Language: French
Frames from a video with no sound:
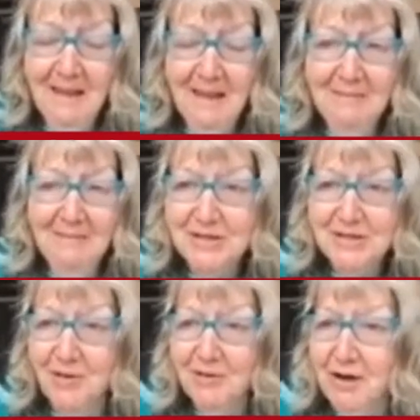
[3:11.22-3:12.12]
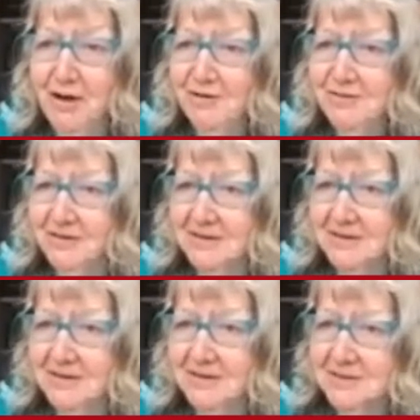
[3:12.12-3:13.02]
mais j'ai encore dans les
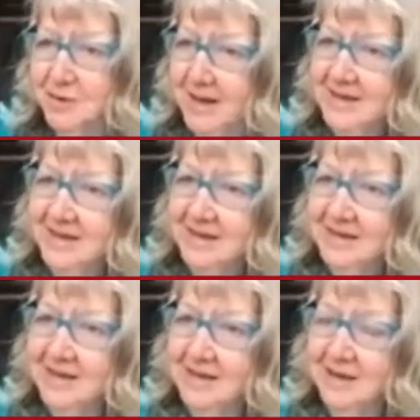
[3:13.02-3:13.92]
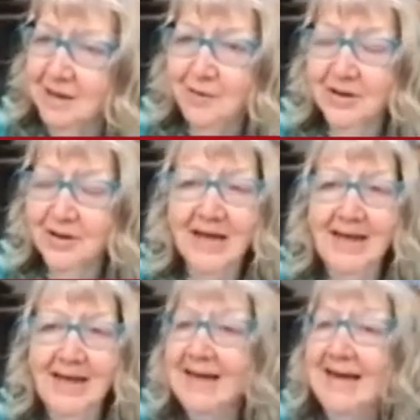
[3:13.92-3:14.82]
oreilles le rire
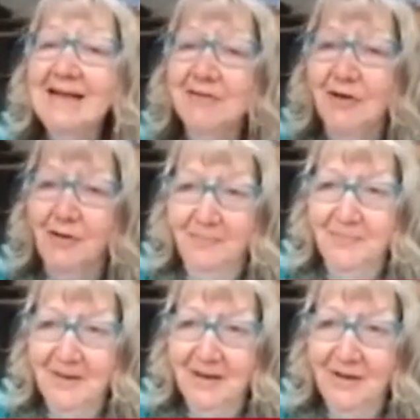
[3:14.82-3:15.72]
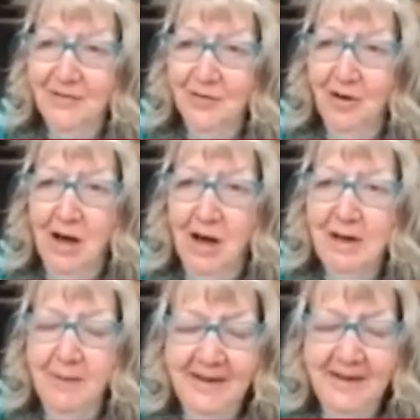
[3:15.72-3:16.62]
éclatant de
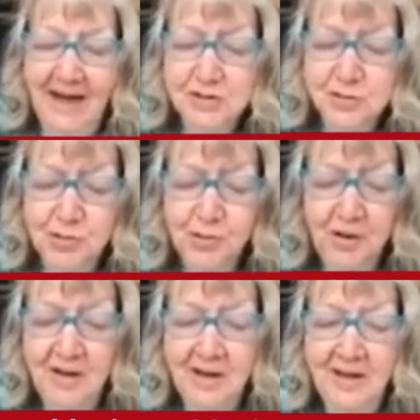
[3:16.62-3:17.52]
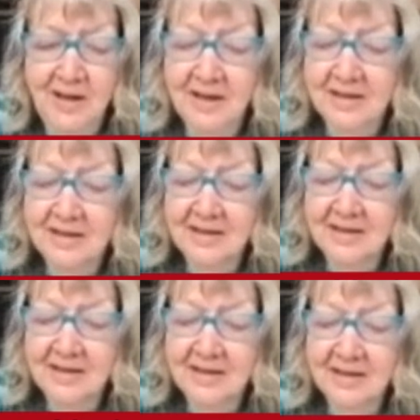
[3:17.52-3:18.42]
Raoula Ben Achour, qui
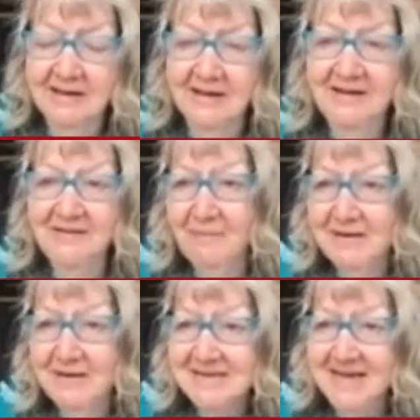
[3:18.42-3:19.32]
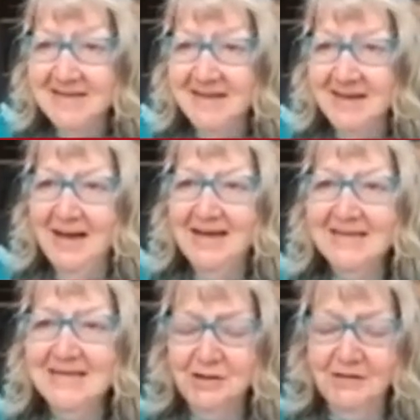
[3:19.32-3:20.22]
était pharmacienne à la
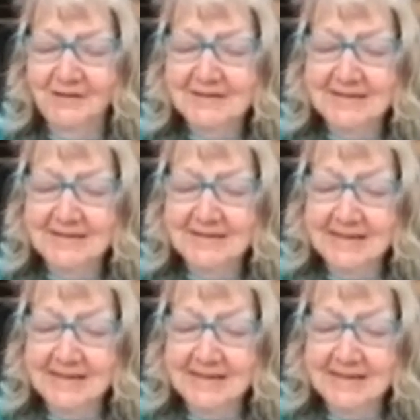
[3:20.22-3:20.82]
cité universitaire.